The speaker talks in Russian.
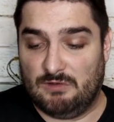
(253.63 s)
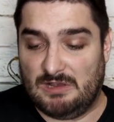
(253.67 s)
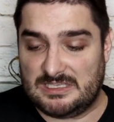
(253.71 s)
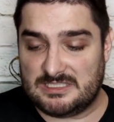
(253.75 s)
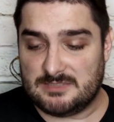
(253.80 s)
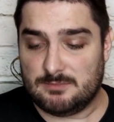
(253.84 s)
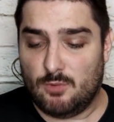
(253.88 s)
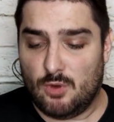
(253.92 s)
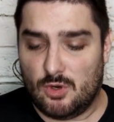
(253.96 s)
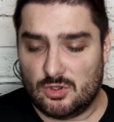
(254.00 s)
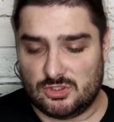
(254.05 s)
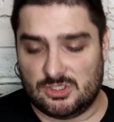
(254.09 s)

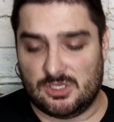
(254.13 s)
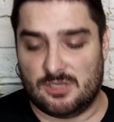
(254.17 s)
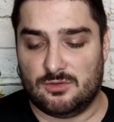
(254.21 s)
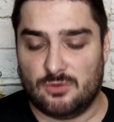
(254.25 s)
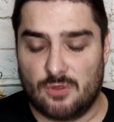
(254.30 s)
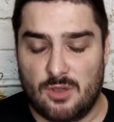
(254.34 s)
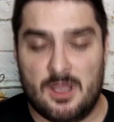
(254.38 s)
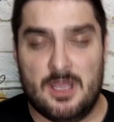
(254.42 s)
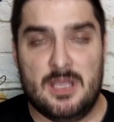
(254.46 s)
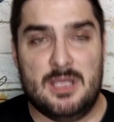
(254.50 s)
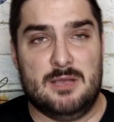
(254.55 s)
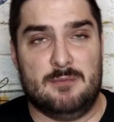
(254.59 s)
Возможно,
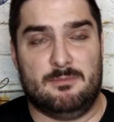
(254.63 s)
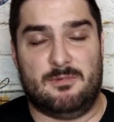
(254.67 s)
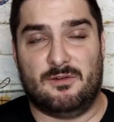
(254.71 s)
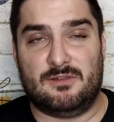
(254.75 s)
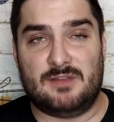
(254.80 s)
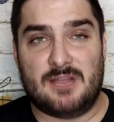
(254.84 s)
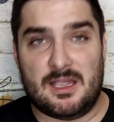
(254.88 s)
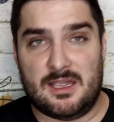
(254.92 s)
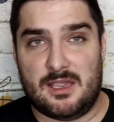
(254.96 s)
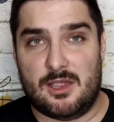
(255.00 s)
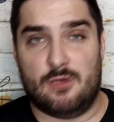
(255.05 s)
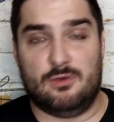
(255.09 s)
но,
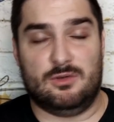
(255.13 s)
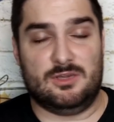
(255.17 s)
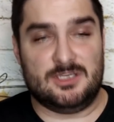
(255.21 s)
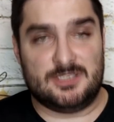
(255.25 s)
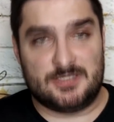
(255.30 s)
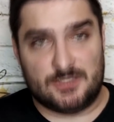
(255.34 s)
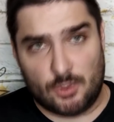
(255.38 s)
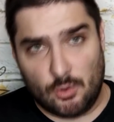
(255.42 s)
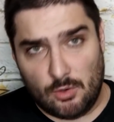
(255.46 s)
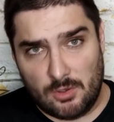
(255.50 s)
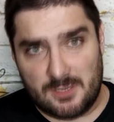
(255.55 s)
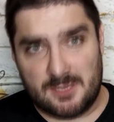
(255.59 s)
повторяю,
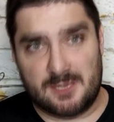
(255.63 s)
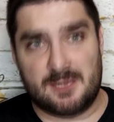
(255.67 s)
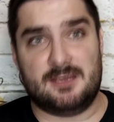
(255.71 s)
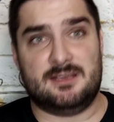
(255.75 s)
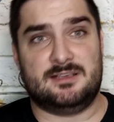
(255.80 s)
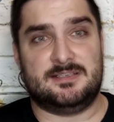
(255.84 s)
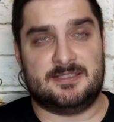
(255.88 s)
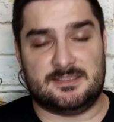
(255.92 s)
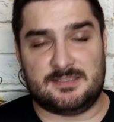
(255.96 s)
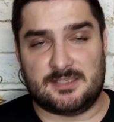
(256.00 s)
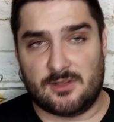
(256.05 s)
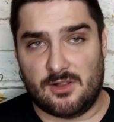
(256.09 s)
история
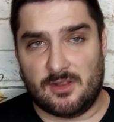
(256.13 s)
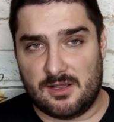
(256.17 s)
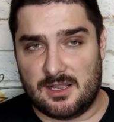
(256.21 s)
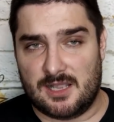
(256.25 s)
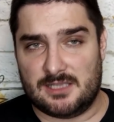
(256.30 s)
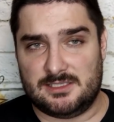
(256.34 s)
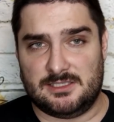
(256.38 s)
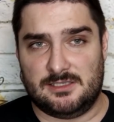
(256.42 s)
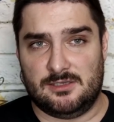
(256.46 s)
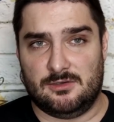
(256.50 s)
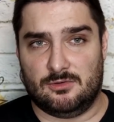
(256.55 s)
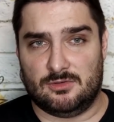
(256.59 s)

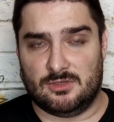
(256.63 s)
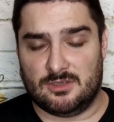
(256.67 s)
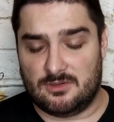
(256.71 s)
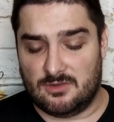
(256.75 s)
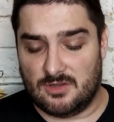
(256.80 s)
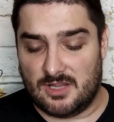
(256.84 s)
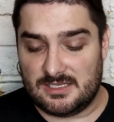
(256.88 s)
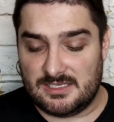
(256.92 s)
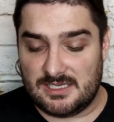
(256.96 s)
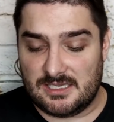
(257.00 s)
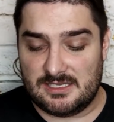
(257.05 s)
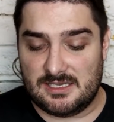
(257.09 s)
сослагательного
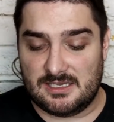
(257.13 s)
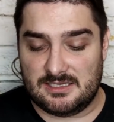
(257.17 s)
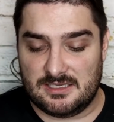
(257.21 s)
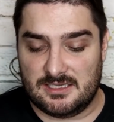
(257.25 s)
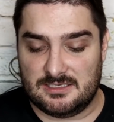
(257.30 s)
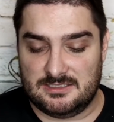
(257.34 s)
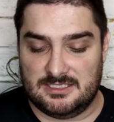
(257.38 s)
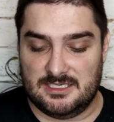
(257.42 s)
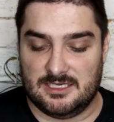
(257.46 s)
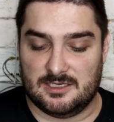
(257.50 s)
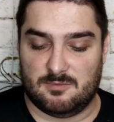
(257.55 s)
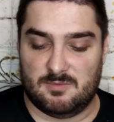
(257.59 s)
наклонения
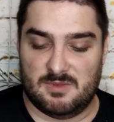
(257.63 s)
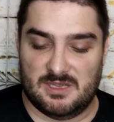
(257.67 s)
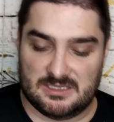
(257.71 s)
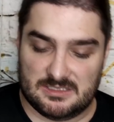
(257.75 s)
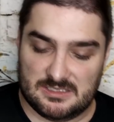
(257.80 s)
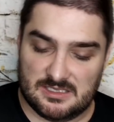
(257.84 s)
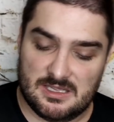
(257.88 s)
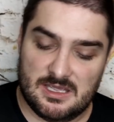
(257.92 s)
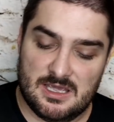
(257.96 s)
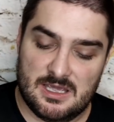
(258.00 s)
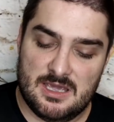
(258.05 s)
не терпит.